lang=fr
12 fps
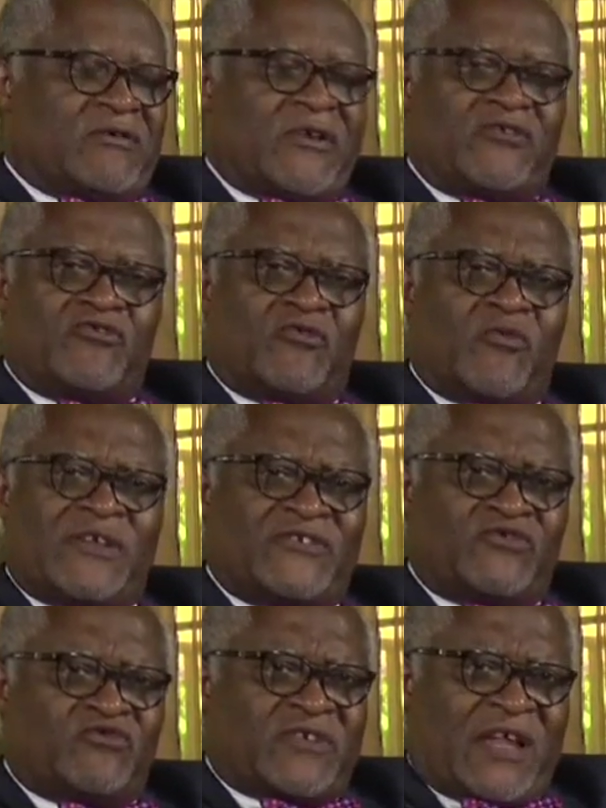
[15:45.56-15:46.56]
on a eu au moins
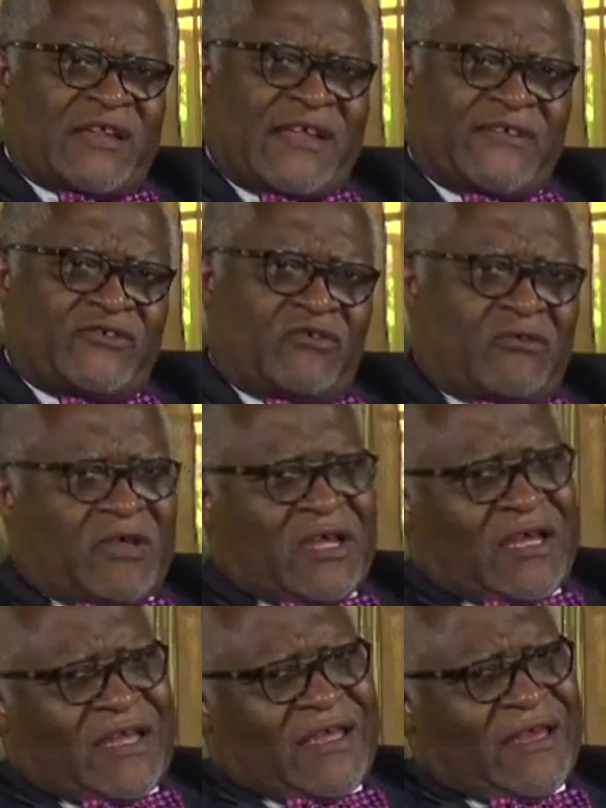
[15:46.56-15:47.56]
12 radiations.
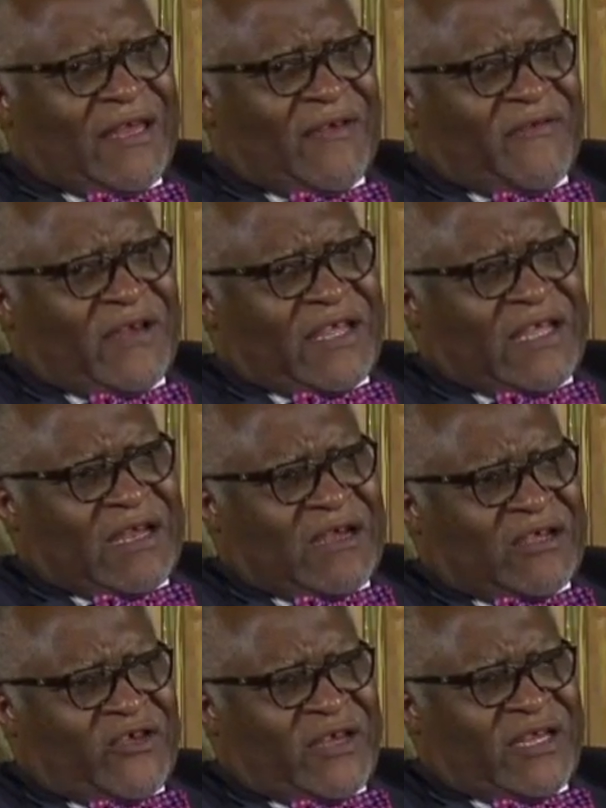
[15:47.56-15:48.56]
Il est vrai qu'il y en
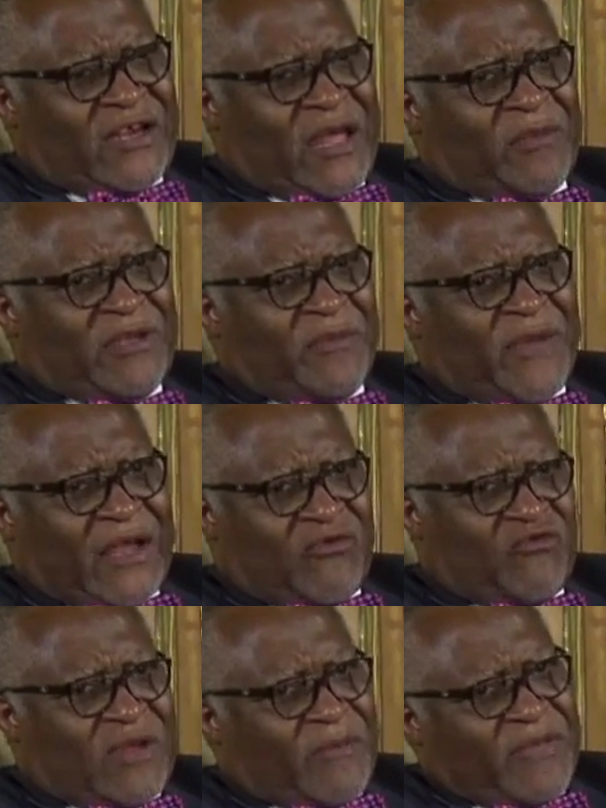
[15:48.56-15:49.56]
a qui ont été réhabilités par la
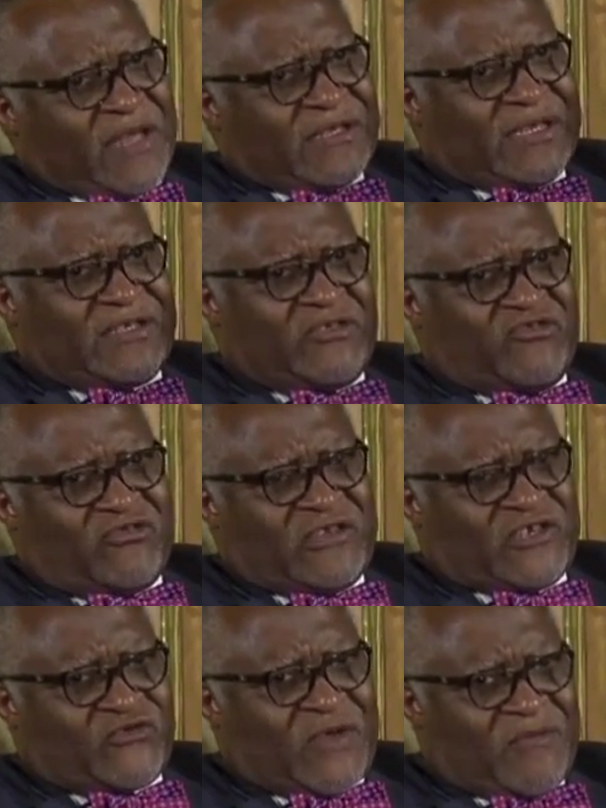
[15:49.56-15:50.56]
Cour d'appel, ça c'est une
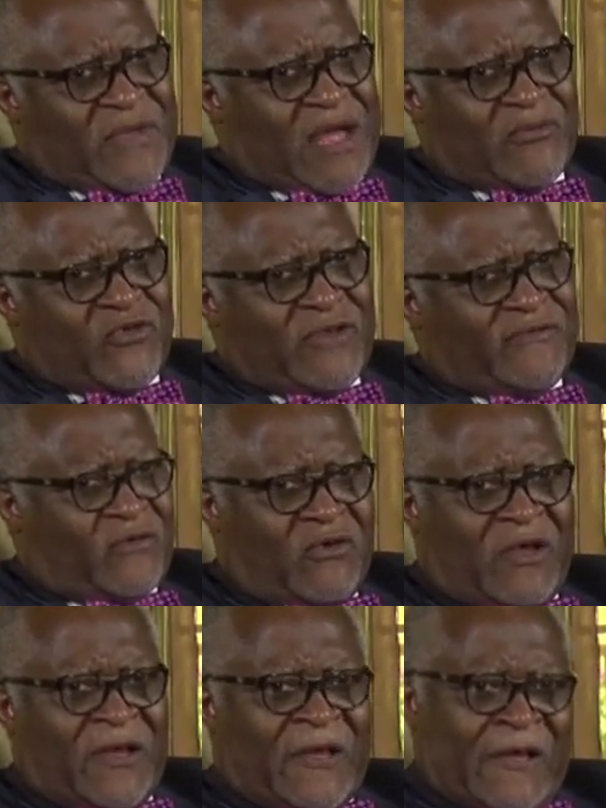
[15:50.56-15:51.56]
autre histoire, mais à mon niveau,
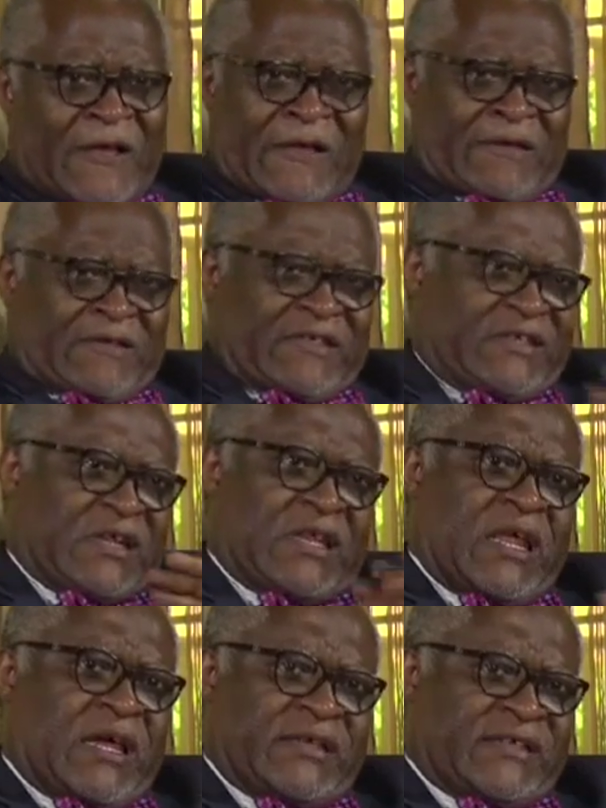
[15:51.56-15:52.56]
c'était
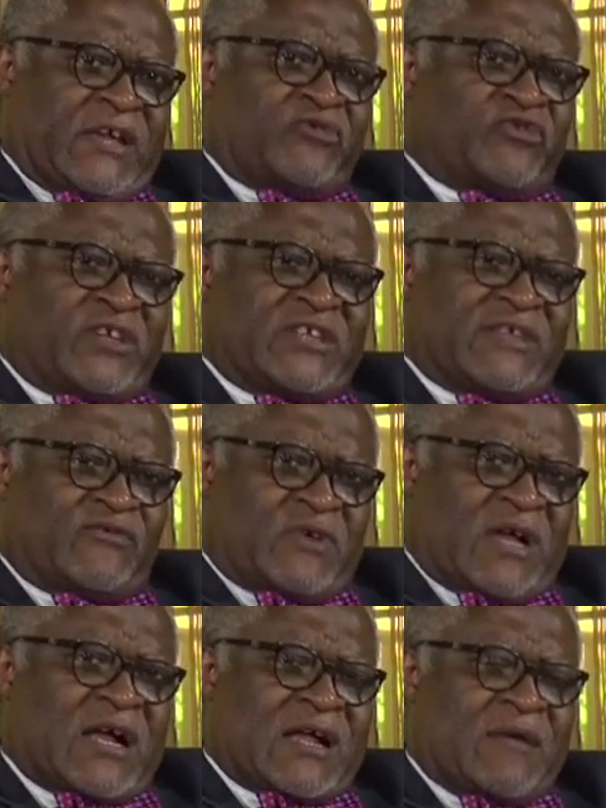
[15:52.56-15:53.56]
clair et ça a touché des
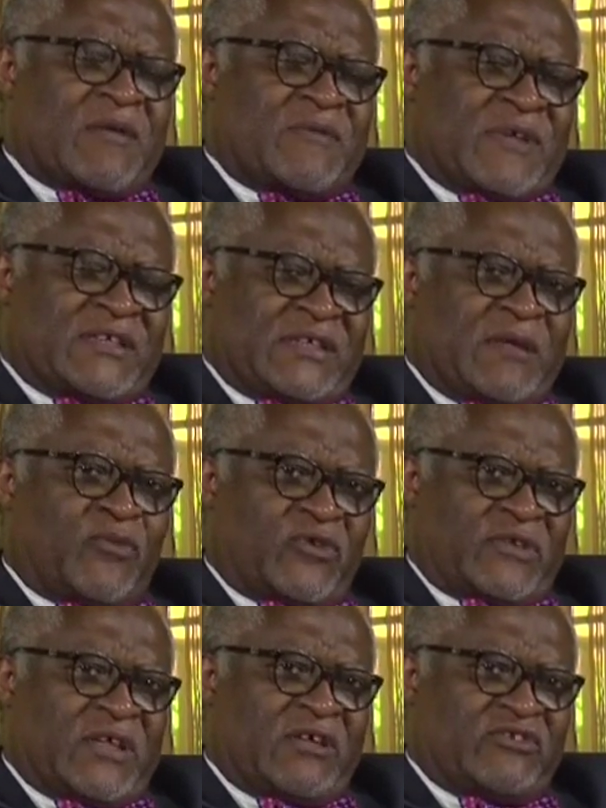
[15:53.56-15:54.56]
avocats quand même assez
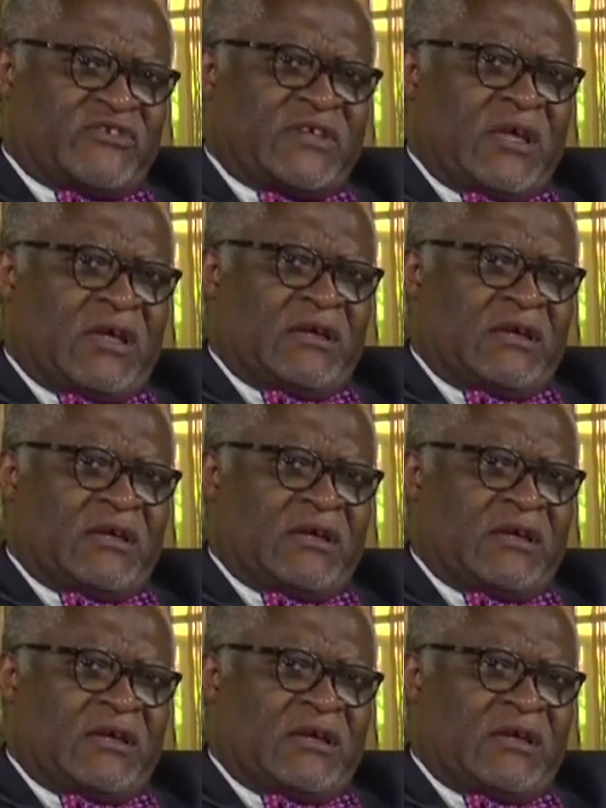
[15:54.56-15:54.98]
importants et anciens,